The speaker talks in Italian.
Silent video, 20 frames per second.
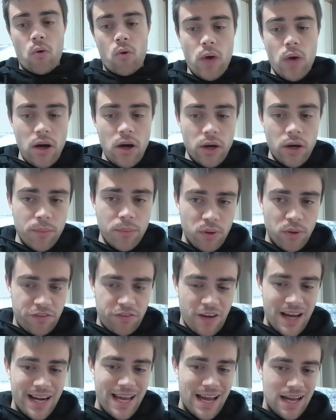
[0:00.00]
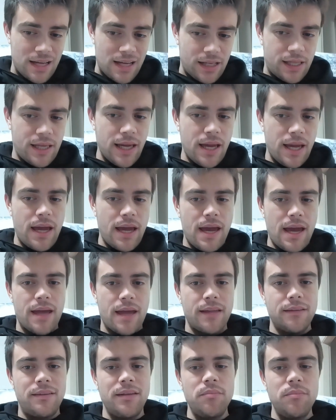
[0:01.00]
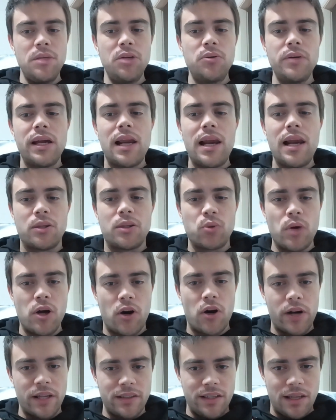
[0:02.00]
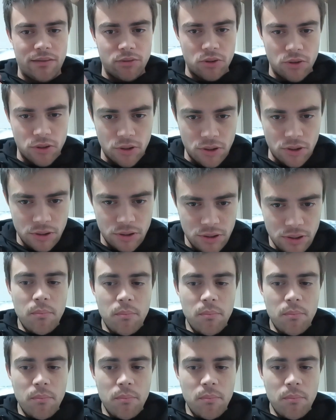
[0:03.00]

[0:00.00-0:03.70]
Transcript: Quello che puoi fare anche è diminuire le tue ore di lavoro,